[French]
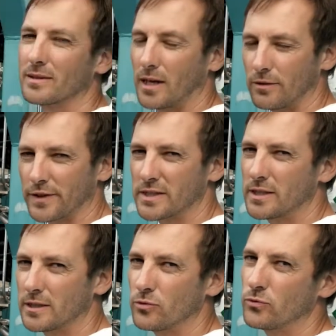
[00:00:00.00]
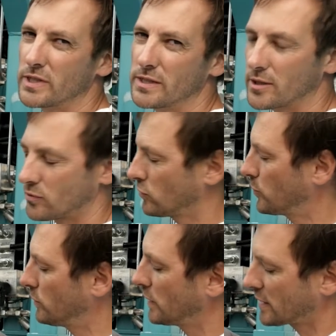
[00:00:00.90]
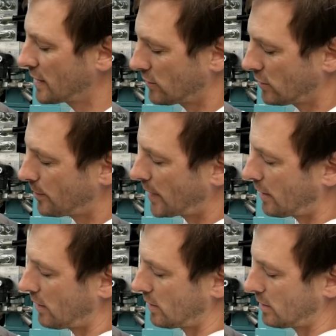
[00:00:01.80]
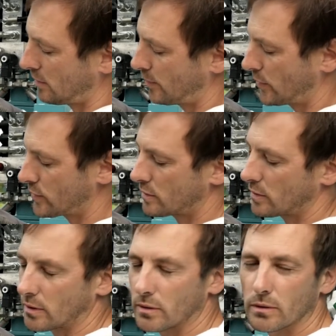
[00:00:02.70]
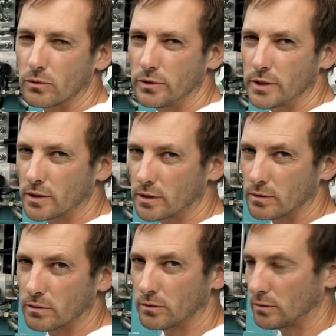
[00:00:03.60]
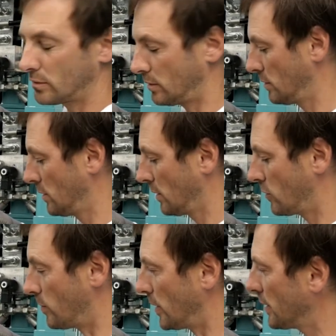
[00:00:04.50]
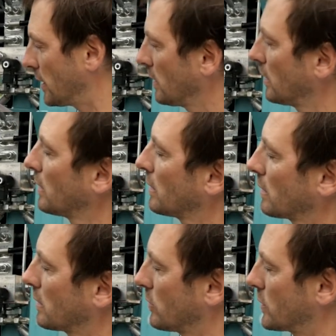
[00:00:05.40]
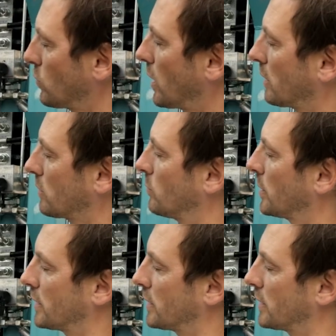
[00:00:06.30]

Grande facilité d'utilisation du pulvérisateur par euh, un poste unique de commande, que ce soit commande